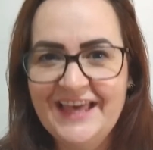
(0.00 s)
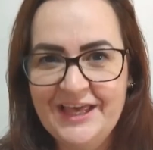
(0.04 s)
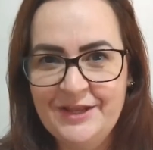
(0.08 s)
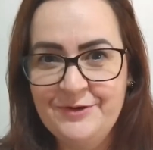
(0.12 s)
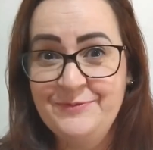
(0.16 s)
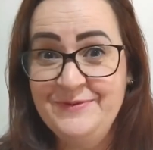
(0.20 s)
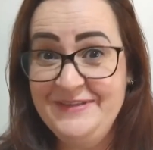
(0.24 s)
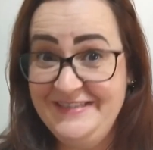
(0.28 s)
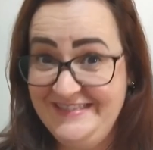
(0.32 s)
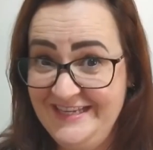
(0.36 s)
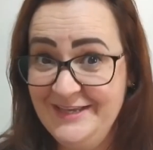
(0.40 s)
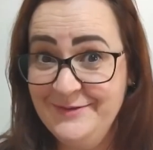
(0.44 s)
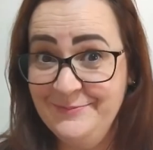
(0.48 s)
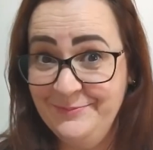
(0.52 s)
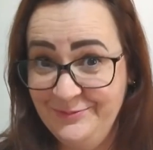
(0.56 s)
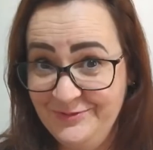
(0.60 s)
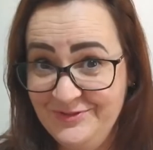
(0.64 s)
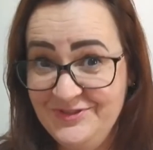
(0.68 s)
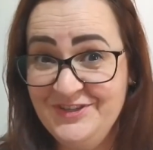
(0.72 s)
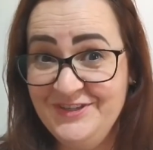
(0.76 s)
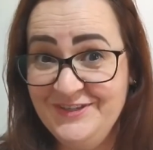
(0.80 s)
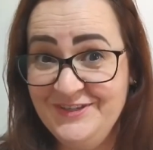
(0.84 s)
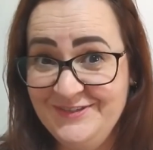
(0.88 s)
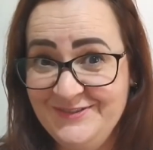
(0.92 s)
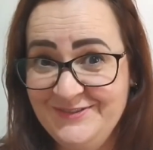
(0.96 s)
quer um exemplo
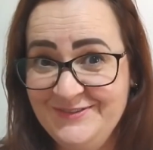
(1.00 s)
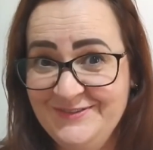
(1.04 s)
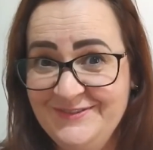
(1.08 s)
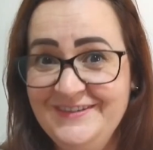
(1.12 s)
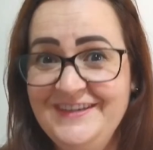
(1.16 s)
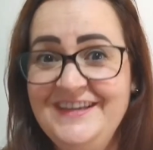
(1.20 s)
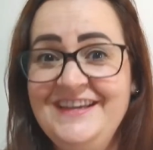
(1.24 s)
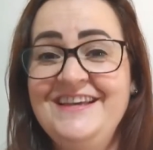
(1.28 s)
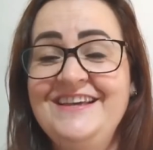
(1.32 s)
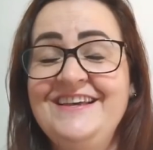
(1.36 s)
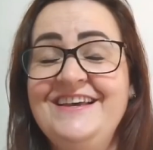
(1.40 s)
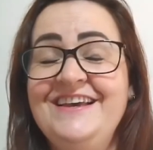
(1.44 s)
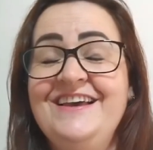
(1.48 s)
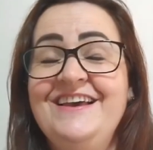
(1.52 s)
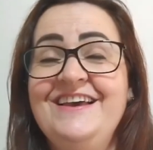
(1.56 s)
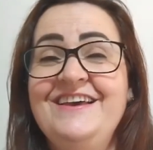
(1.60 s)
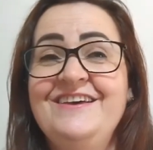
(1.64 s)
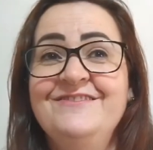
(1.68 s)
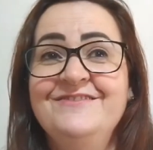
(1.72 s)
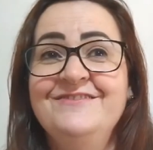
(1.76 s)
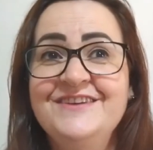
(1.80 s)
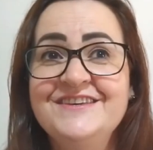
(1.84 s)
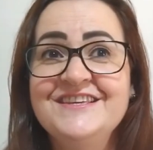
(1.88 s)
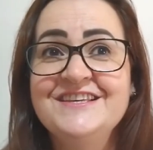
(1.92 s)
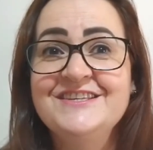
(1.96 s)
disso?
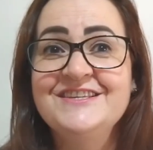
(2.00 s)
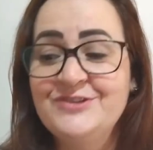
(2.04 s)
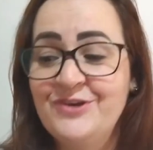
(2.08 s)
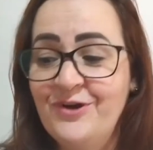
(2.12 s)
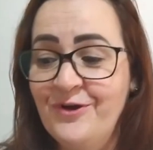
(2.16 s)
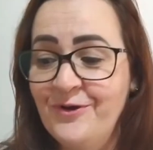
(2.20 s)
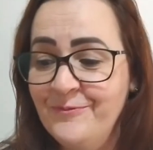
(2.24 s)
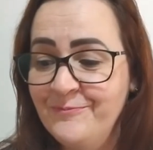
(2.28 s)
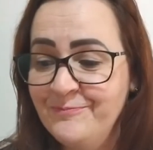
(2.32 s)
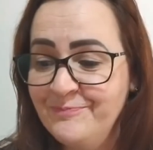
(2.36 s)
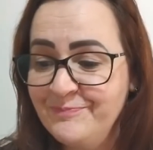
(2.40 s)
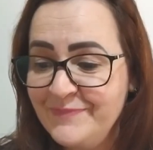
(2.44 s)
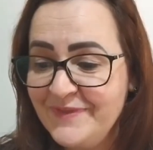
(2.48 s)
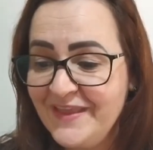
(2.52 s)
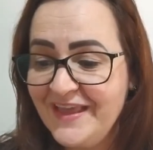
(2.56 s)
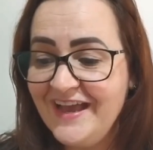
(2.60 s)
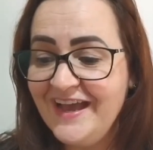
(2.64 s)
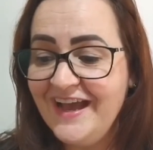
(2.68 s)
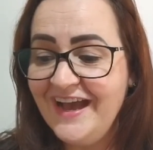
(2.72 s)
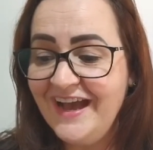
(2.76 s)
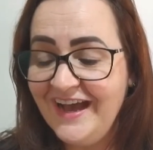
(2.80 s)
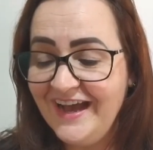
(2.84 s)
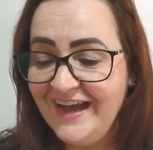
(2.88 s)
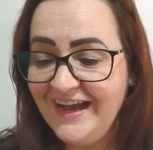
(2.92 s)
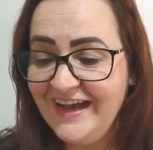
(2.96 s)
Veja só,
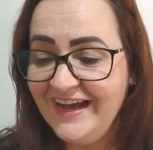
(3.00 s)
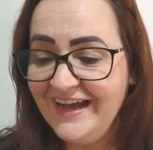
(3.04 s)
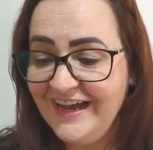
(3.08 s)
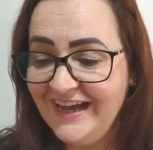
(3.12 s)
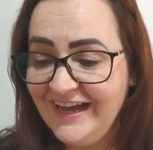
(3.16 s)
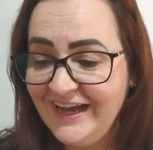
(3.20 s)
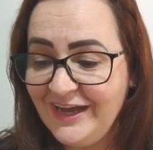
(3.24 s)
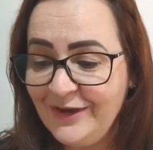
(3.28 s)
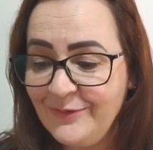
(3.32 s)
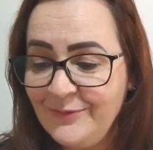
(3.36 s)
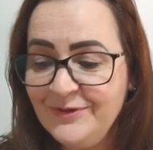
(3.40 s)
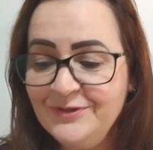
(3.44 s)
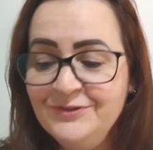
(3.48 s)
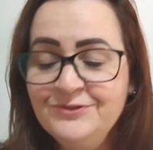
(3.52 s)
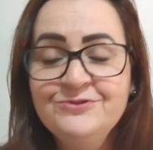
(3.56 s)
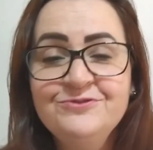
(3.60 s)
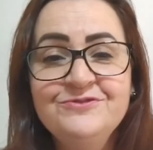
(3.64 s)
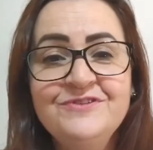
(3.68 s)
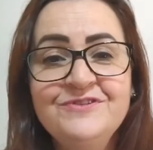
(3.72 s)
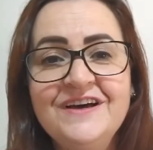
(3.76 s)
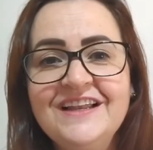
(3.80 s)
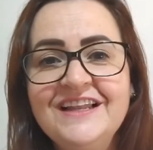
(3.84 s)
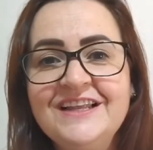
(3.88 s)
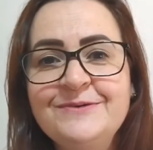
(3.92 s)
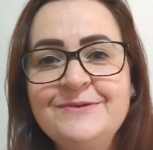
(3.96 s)
a, quando
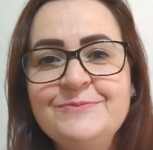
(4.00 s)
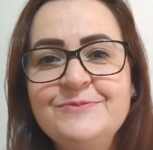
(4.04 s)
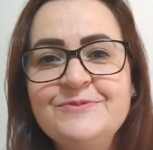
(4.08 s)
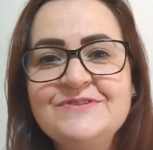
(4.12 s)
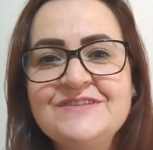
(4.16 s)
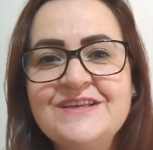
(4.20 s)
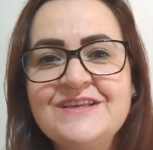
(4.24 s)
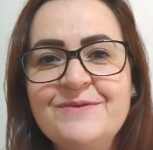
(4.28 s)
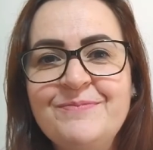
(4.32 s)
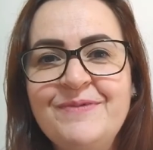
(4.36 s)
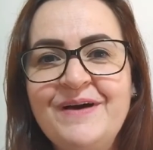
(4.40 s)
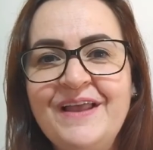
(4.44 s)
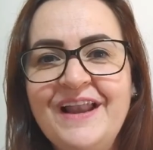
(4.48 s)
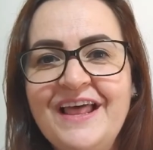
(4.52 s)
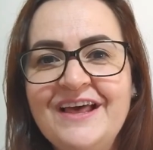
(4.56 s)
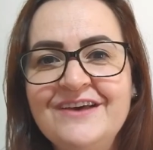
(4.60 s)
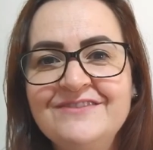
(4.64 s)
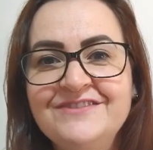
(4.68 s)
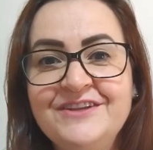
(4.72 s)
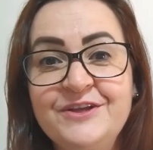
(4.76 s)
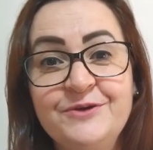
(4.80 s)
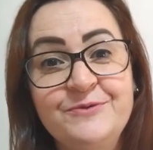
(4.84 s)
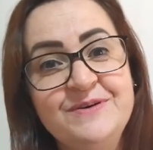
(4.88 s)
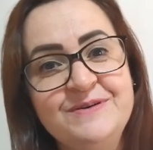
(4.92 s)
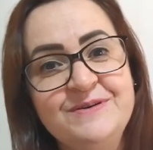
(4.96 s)
falamos a
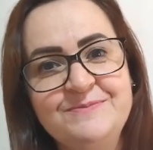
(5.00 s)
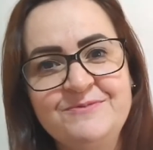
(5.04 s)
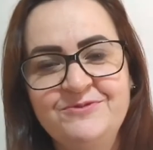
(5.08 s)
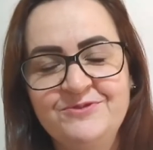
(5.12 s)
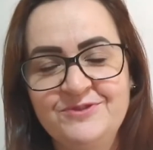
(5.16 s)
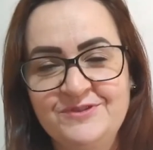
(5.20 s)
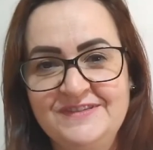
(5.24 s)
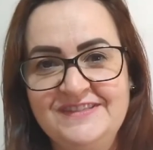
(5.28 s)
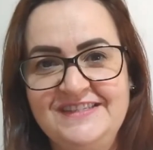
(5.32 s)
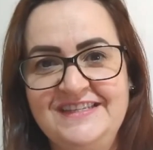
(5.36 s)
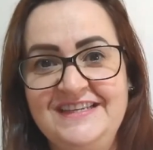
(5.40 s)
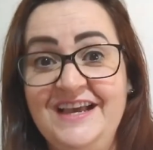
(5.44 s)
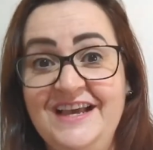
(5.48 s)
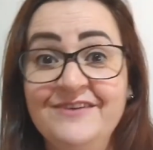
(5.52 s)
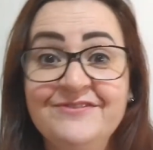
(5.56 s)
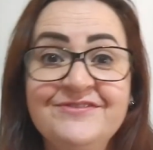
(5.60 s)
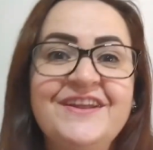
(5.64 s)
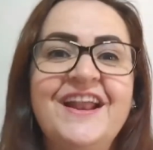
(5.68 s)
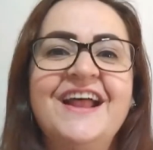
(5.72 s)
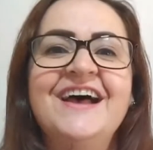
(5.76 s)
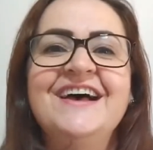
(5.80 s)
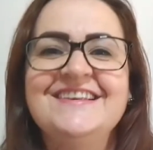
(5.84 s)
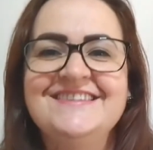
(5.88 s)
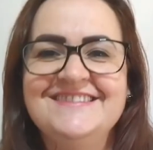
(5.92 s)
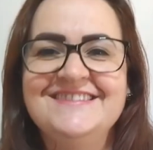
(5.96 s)
palavra eu amo você, a
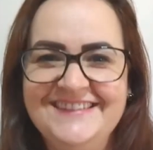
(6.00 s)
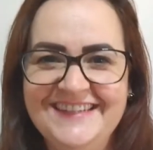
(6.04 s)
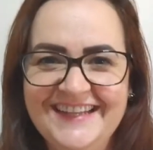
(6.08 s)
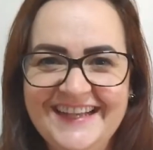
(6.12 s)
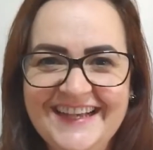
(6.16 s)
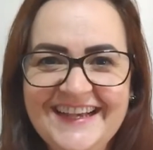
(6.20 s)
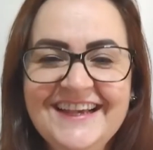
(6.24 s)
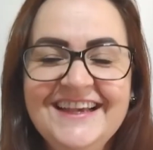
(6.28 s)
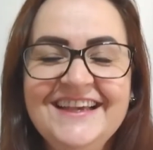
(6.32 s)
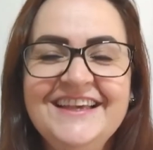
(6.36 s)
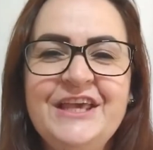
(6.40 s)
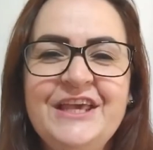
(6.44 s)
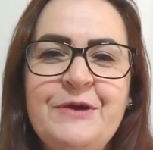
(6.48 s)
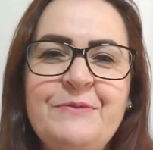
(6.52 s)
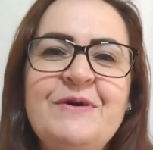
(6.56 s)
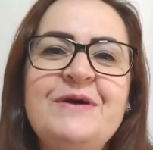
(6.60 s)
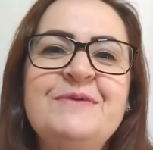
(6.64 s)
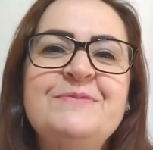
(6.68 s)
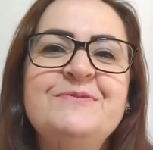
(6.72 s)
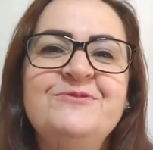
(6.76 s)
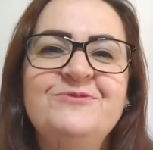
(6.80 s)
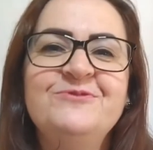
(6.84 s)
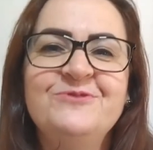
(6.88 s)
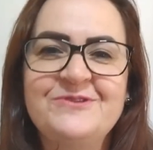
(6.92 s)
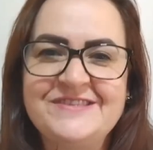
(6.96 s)
frase, né? Eu
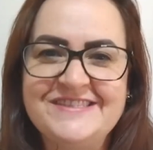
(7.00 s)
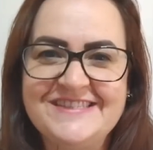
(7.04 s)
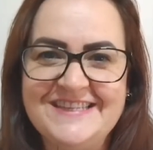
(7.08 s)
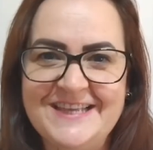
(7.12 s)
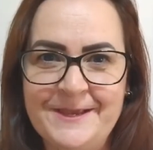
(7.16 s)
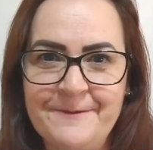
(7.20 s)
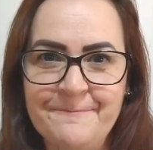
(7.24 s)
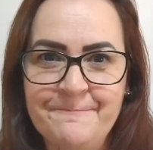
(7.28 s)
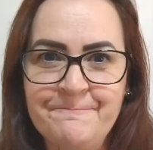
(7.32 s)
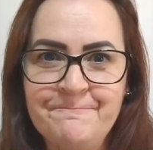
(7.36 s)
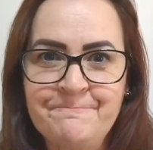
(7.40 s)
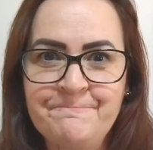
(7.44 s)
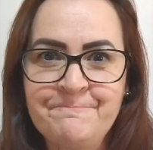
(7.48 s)
amo você.